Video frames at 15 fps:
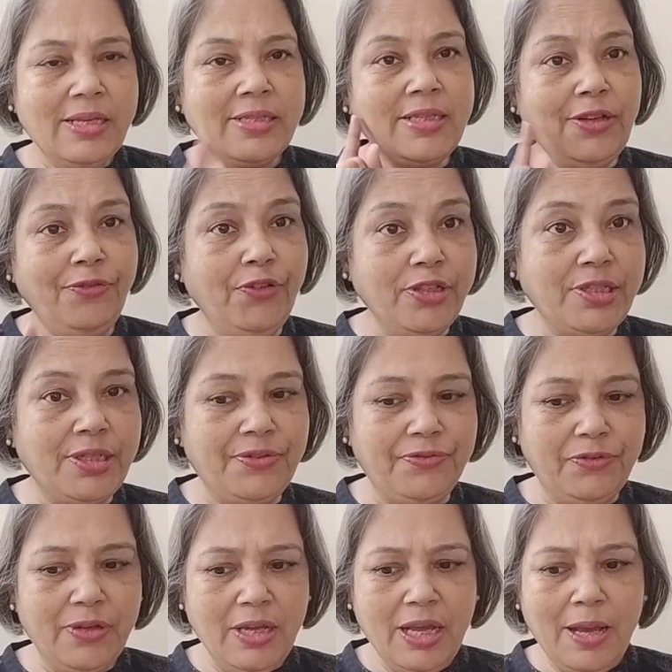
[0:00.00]
सिर्फ और
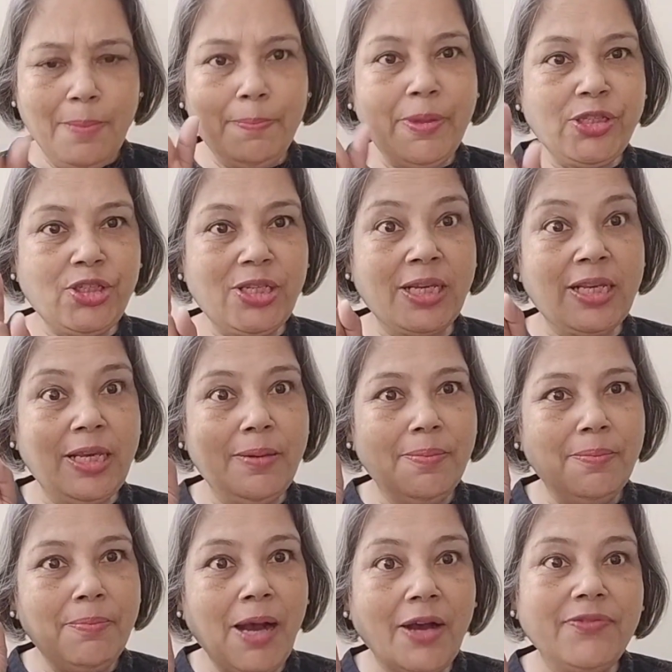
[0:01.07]
सिर्फ बच्चे की
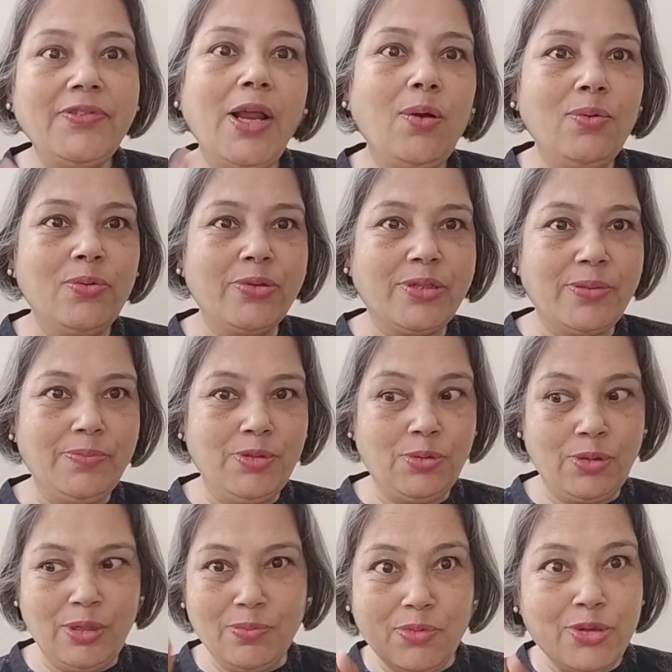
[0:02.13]
भावनाओं को समझो
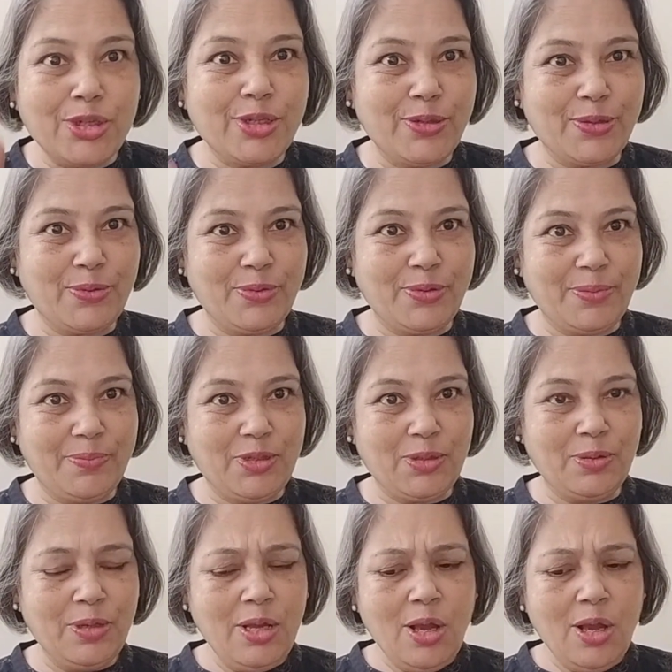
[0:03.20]
इमोशंस को समझो